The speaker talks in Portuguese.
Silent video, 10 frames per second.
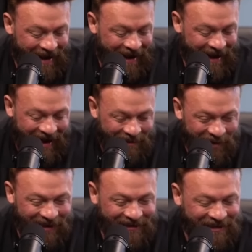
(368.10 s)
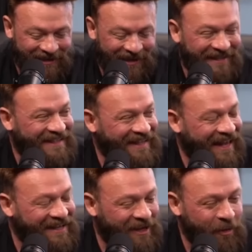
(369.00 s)
Aí beleza, já tinha esse
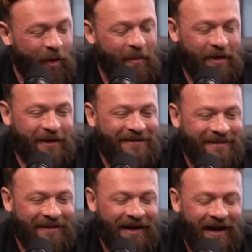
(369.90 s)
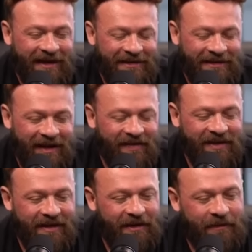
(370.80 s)
estresse no começo. Aí a gente tava
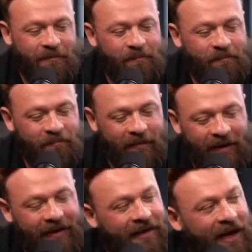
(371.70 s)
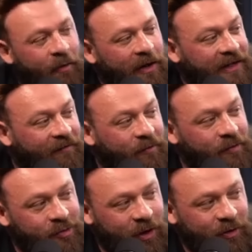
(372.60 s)
treinando. E daí o William tava
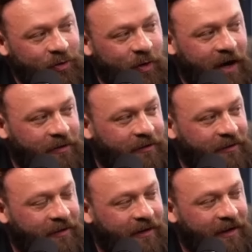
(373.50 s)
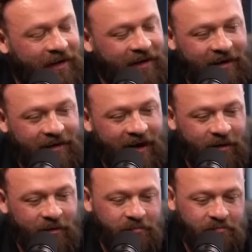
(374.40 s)
com os joelhos zoados. E
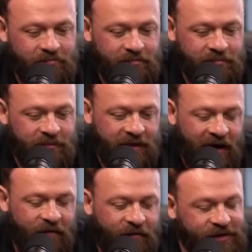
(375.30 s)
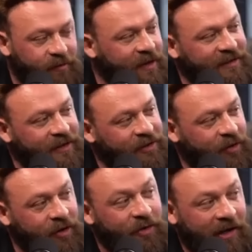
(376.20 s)
daí estava fazendo uma
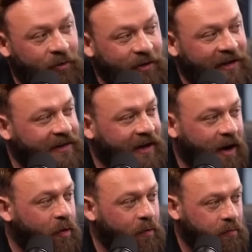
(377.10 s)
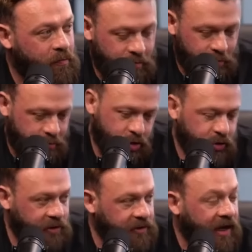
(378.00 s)
extensora unilateral pro
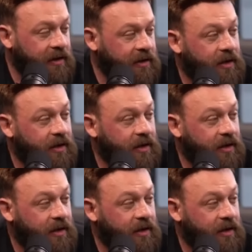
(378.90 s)
joelho dele.